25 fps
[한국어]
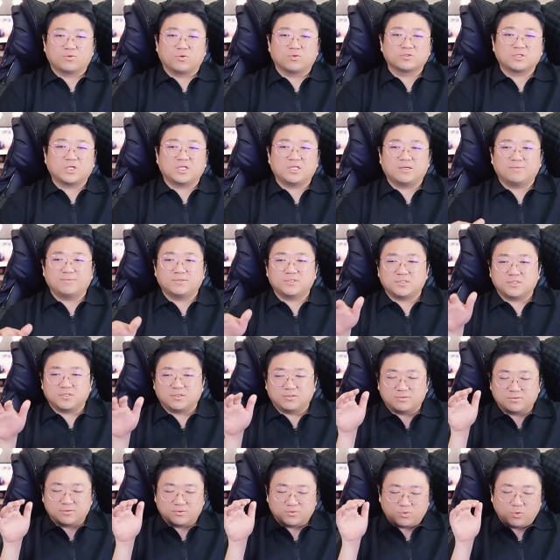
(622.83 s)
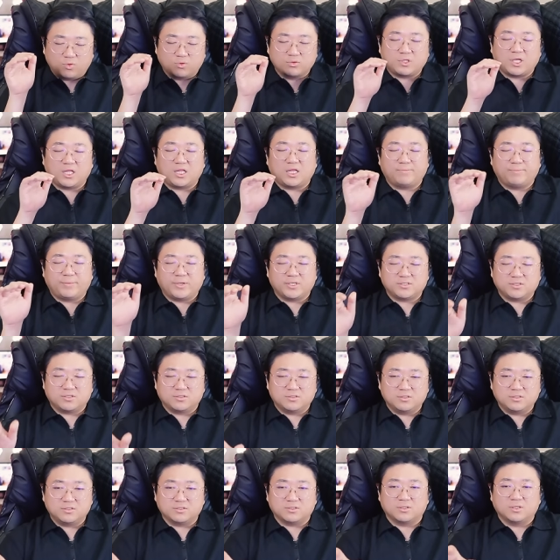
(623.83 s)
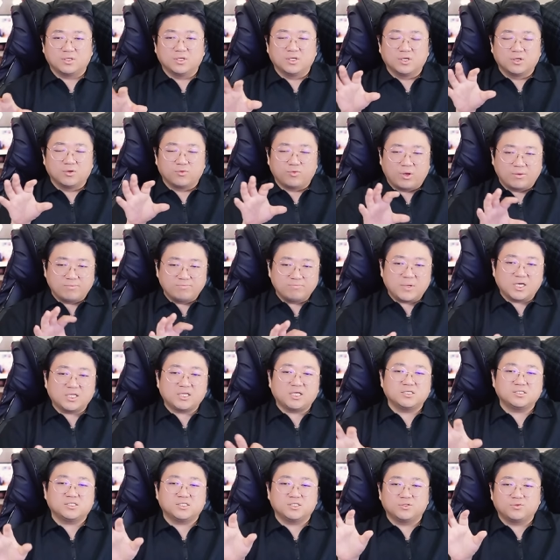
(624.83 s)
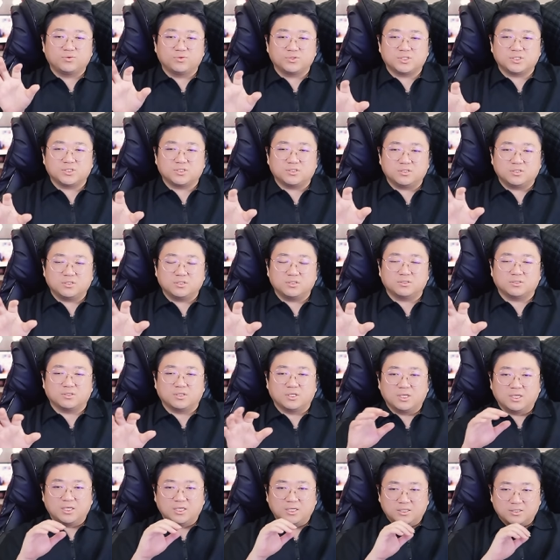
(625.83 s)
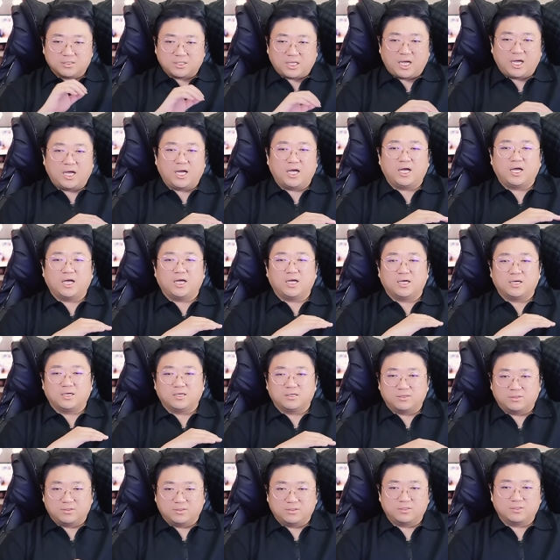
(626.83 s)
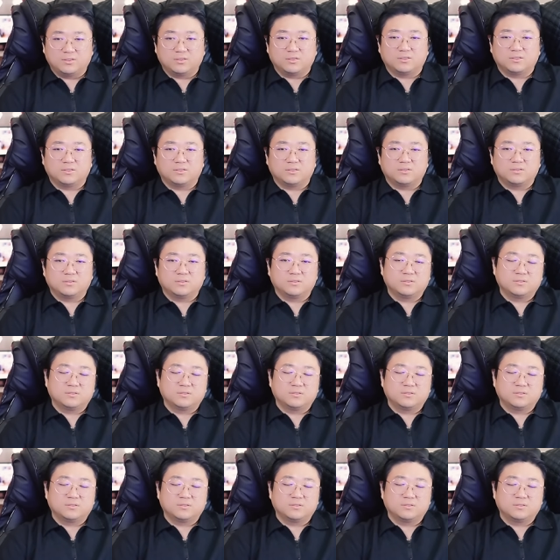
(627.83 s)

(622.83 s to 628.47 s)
동탄 앞에서 동탄 앞에서는 웬만한 신도시들은 다 어,